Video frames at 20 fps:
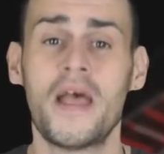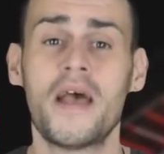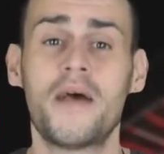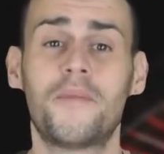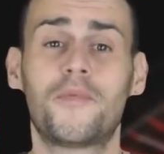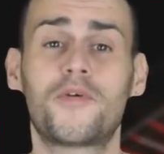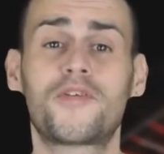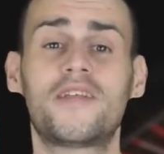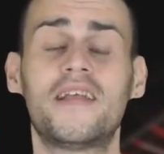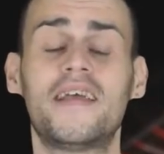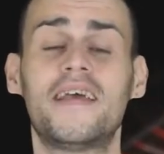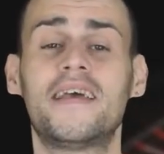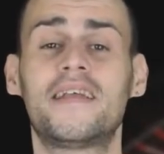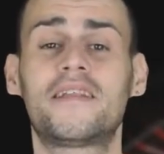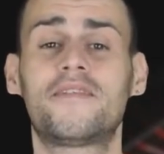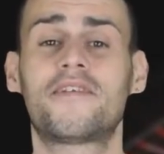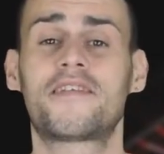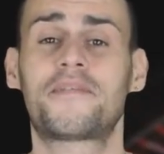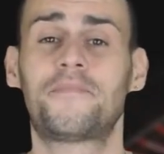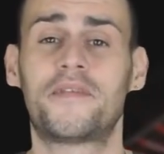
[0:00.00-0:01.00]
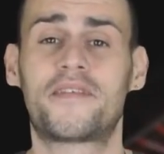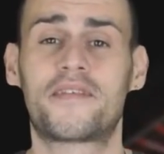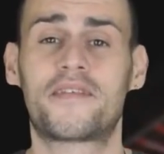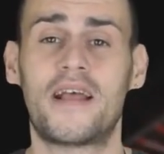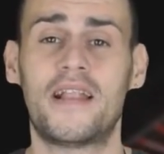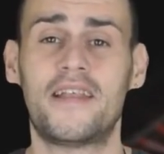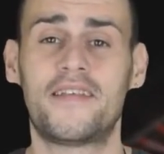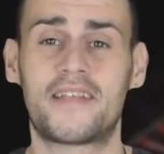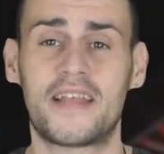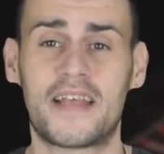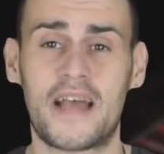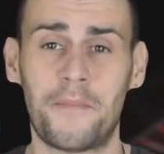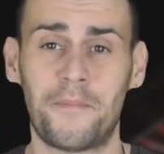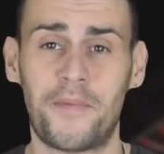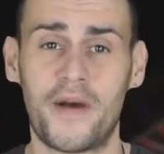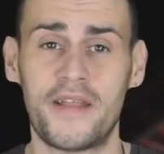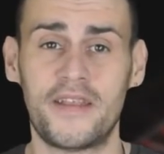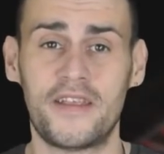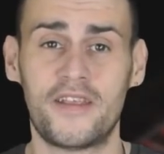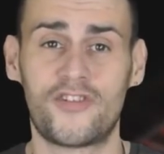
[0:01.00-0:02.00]
После этого специалисты
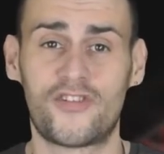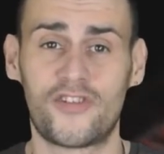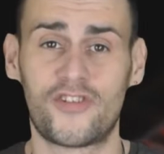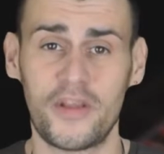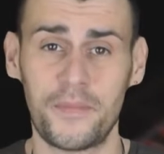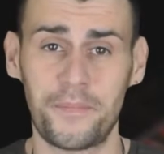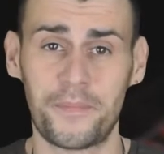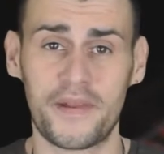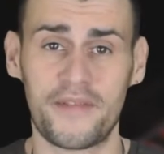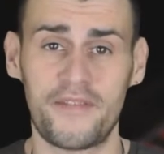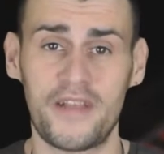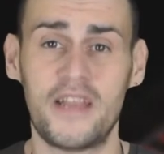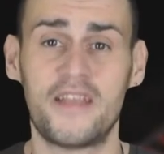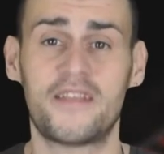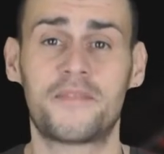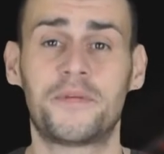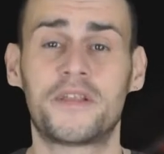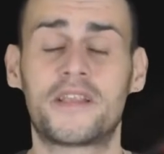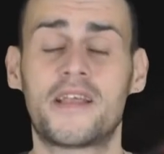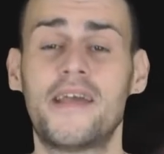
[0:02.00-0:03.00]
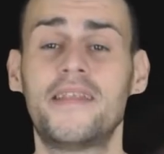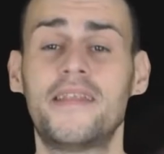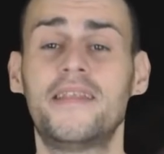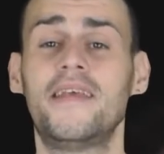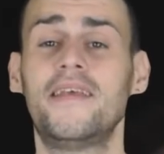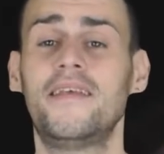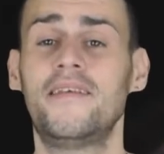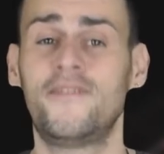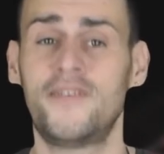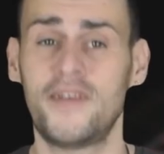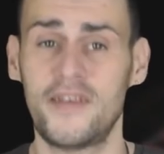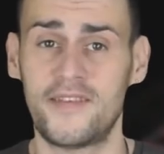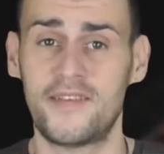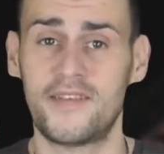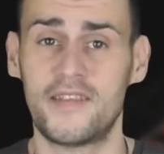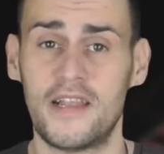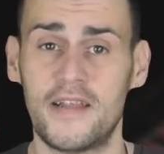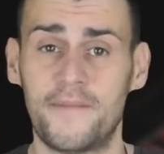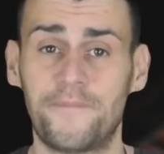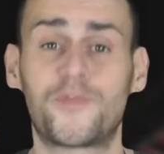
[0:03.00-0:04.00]
компании Jeep провели испытания и
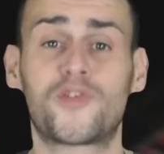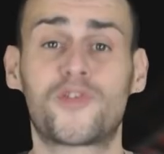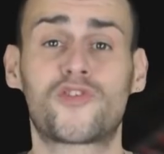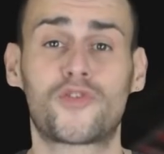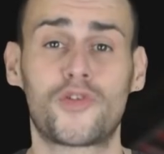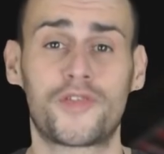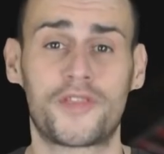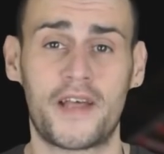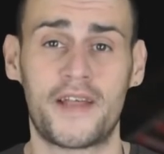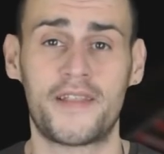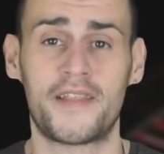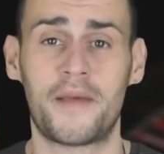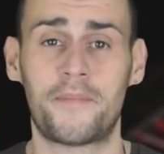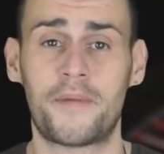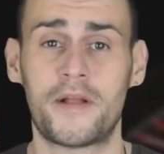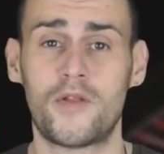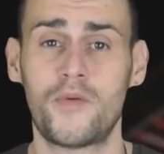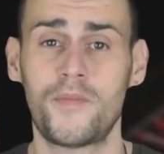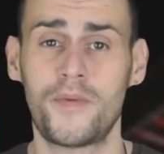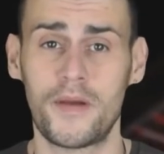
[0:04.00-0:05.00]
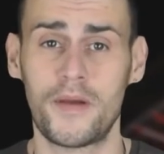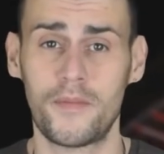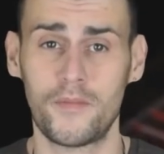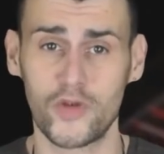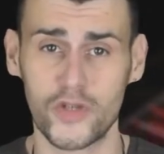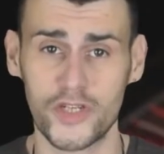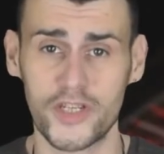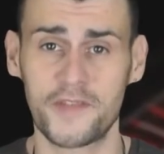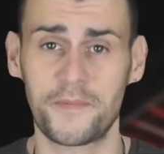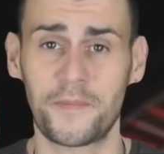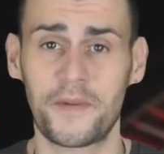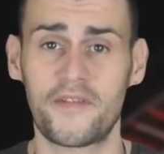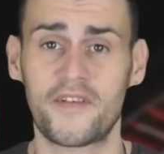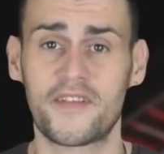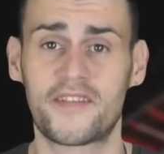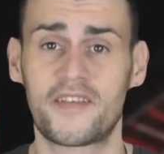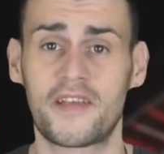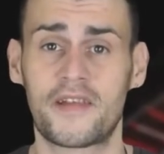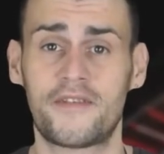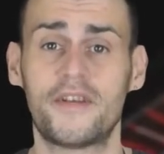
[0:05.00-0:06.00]
выяснили, что данная поломка может
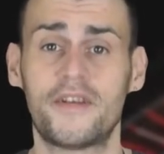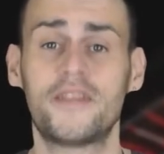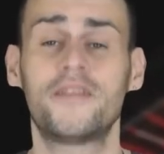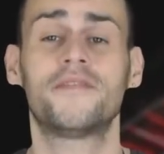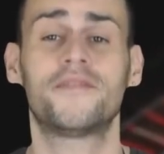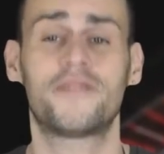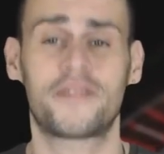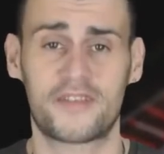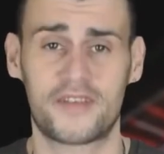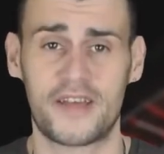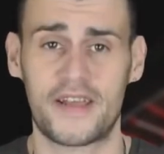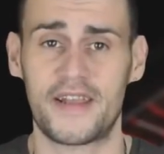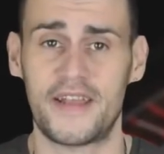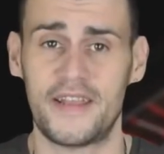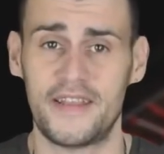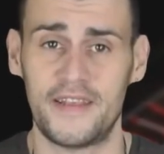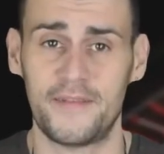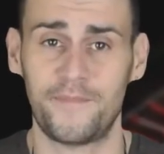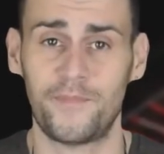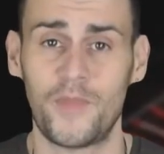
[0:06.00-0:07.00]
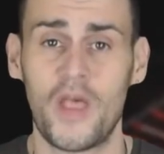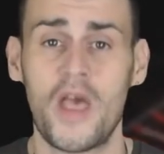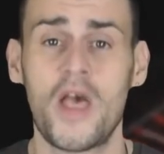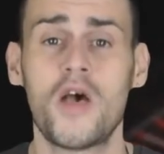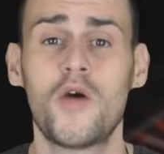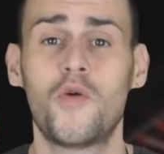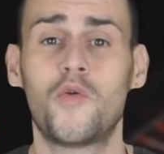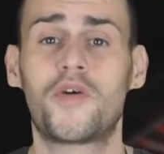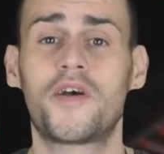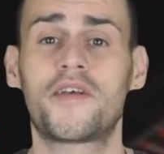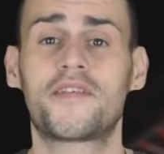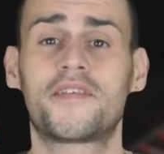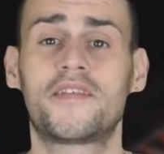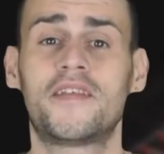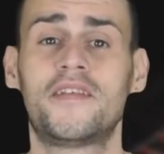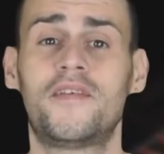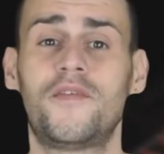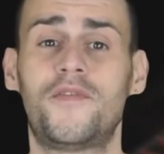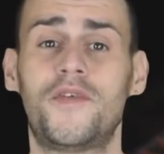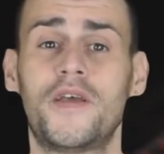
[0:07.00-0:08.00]
спровоцировать возгорание.
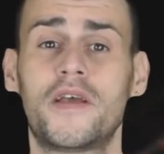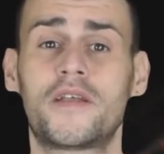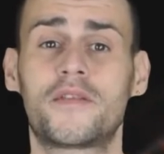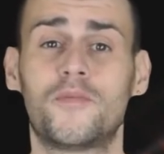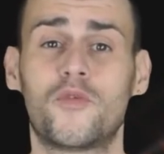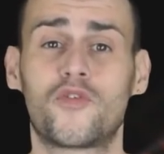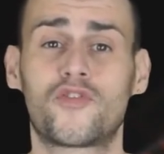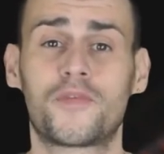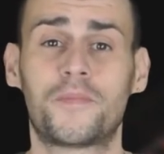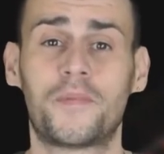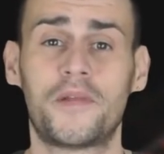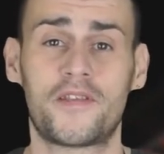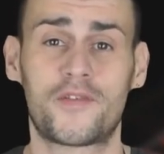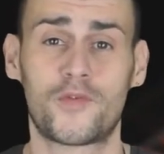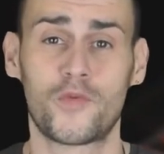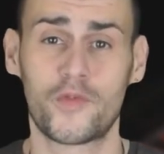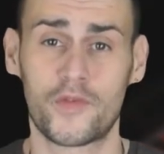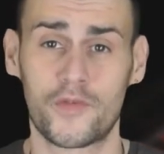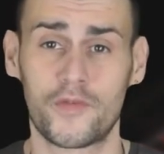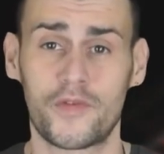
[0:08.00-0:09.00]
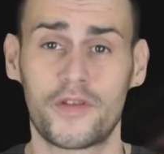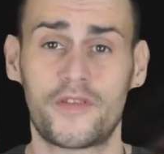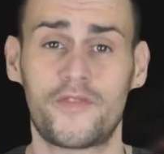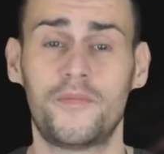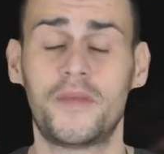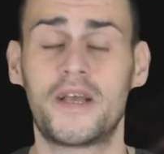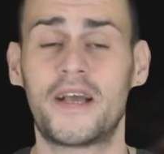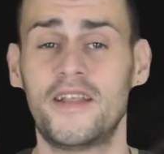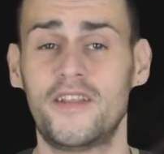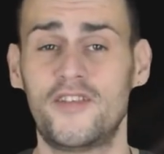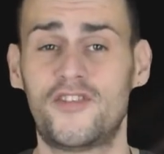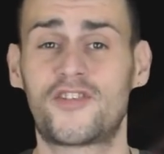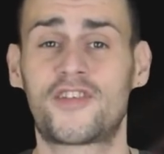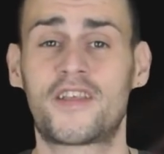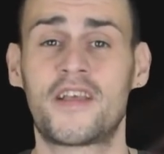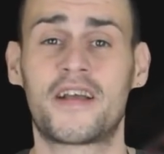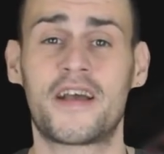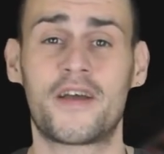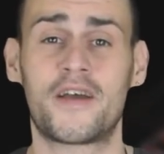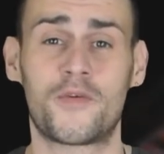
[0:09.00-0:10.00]
Указанный дефект может присутствовать в
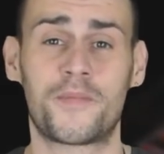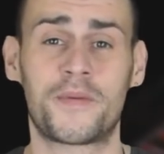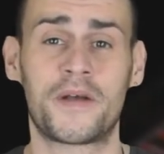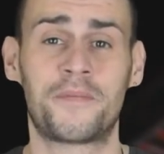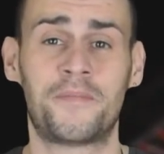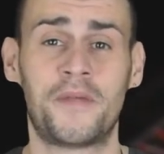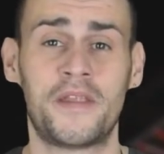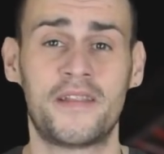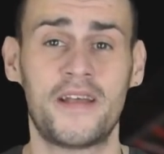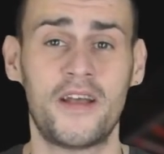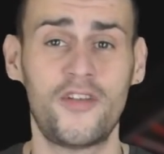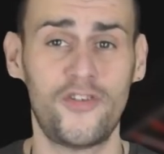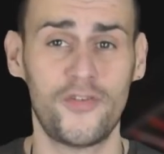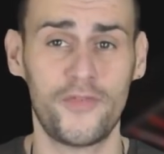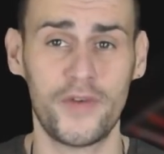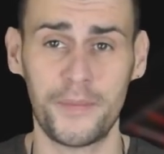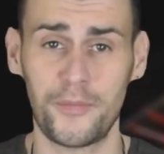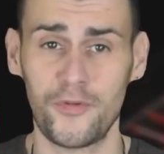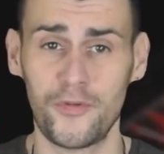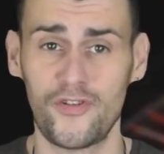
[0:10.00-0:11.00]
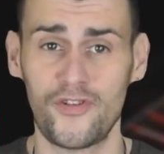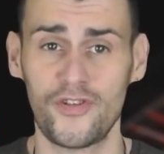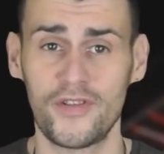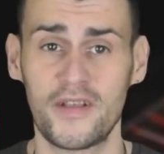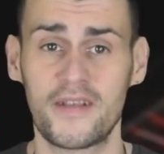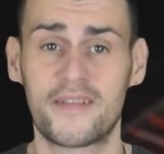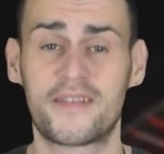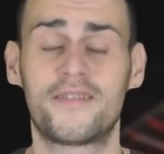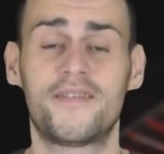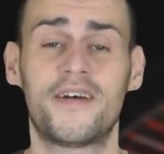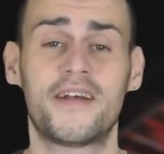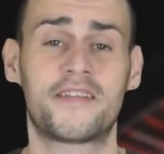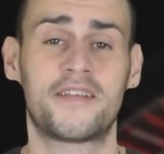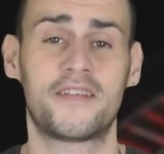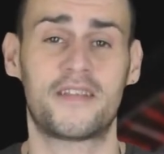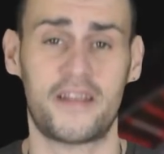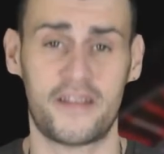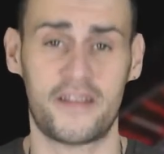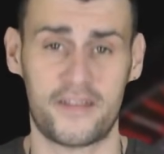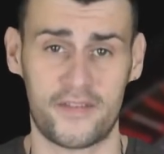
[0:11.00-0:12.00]
механических коробках передач, выпущенных с 23